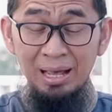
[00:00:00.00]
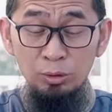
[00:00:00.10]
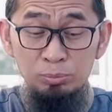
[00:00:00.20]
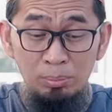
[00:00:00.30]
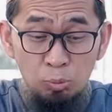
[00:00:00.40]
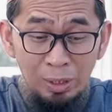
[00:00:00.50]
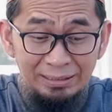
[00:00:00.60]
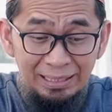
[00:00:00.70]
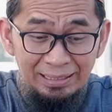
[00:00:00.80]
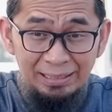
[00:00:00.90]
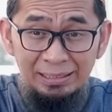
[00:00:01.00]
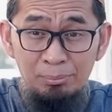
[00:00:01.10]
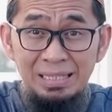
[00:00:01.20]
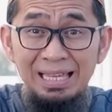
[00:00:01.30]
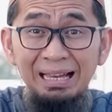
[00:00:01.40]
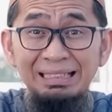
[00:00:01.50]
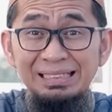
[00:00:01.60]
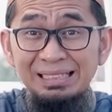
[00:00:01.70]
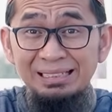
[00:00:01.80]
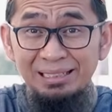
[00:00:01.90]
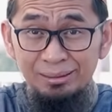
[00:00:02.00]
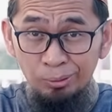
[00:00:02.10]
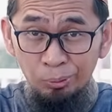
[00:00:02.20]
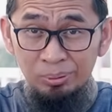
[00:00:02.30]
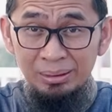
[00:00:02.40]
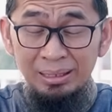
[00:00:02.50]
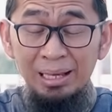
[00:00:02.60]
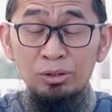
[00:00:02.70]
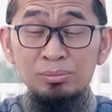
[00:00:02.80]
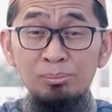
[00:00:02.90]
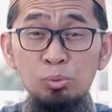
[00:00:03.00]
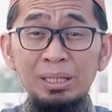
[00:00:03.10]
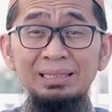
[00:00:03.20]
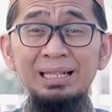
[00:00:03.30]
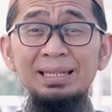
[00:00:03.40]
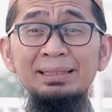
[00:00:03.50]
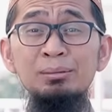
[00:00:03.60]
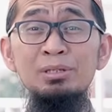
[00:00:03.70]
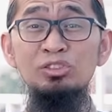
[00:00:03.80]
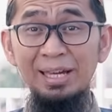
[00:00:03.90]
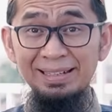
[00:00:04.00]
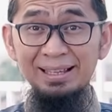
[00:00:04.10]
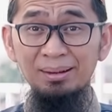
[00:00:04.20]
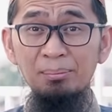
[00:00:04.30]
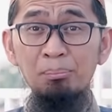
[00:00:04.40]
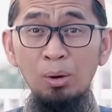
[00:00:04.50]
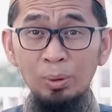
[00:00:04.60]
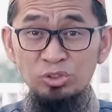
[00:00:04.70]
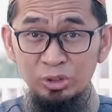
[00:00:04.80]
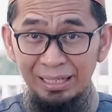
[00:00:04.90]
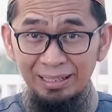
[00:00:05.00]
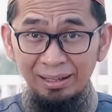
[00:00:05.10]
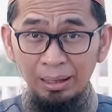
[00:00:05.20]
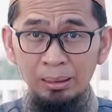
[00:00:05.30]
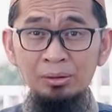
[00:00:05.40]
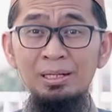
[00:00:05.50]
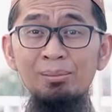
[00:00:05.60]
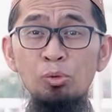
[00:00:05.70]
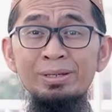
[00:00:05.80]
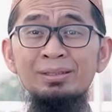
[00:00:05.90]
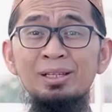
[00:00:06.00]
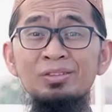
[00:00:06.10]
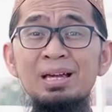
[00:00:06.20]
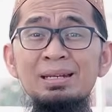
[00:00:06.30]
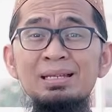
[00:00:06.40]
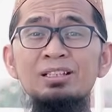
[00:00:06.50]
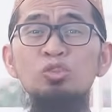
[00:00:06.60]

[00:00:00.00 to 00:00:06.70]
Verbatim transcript: Harus membuat kalian lebih yakin denganku harus membuat kalian lebih sadar bahwa segala hal tidak mungkin terjadi